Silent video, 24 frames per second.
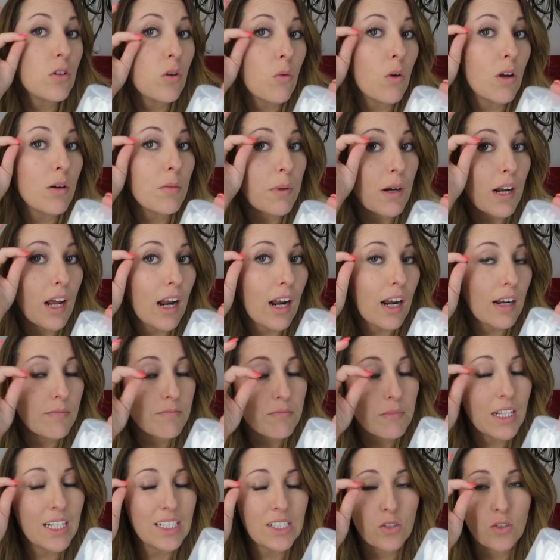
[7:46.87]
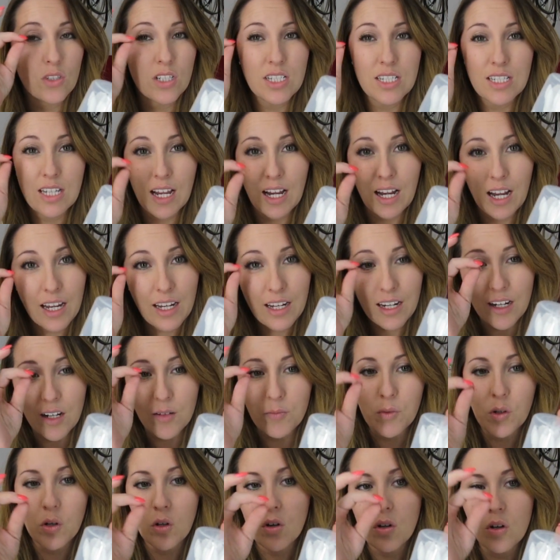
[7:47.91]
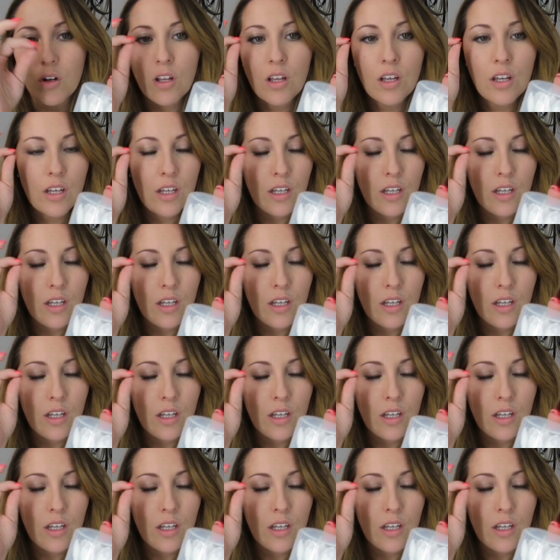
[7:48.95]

igual para las zonas de eyeliner a lo mejor